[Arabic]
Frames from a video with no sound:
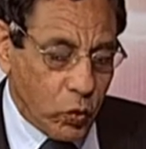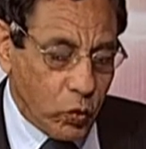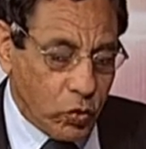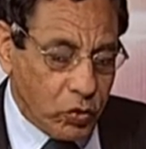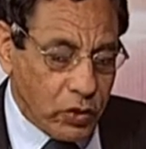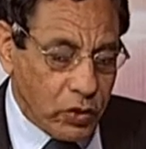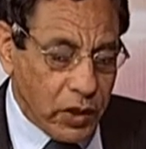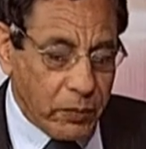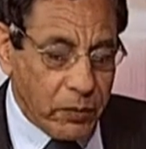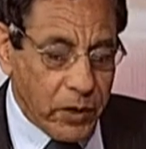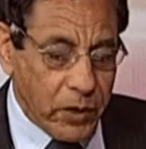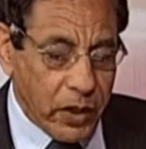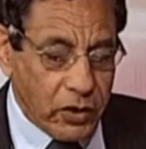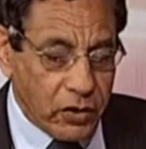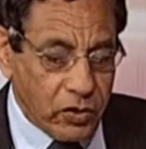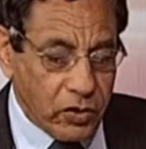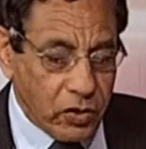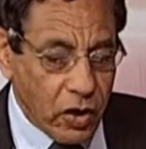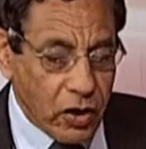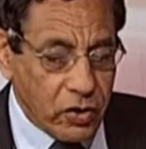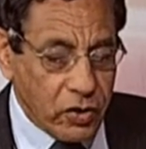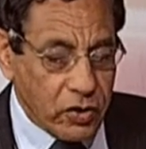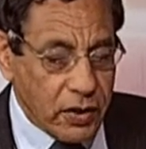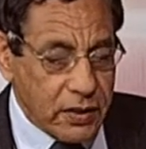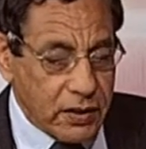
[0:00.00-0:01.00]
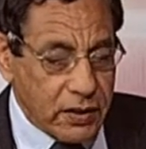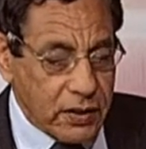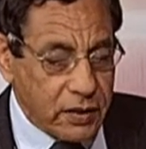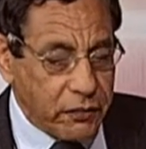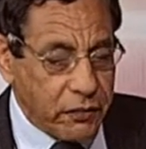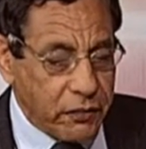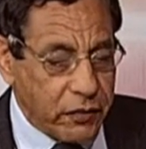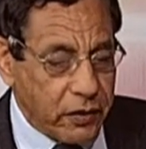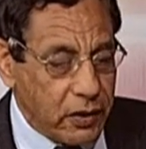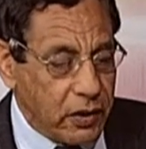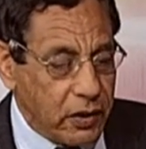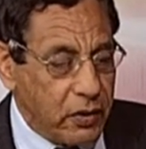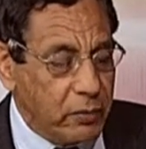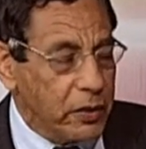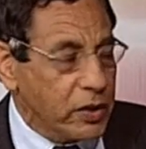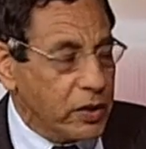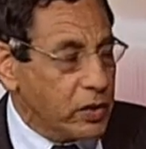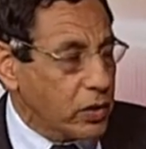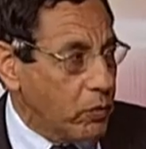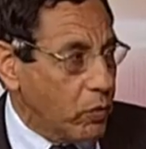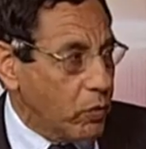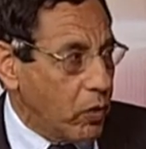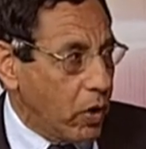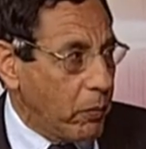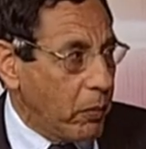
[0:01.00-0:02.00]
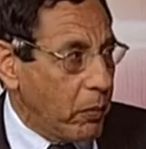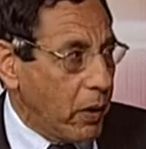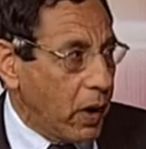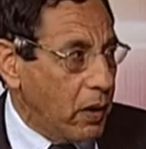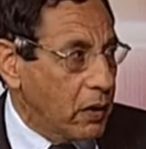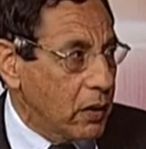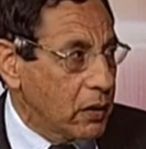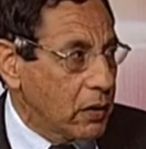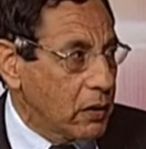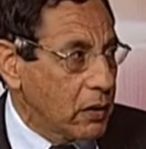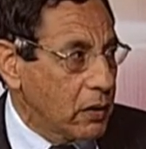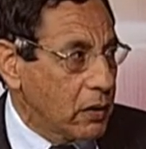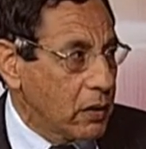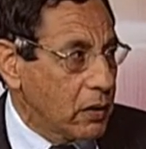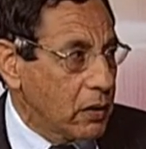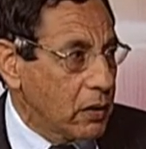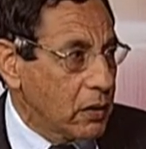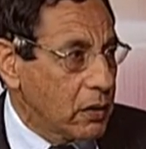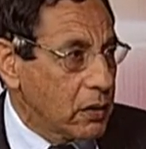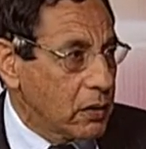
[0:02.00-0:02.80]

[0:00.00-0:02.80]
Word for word: وقدامنا 12 صفر متر مربع م.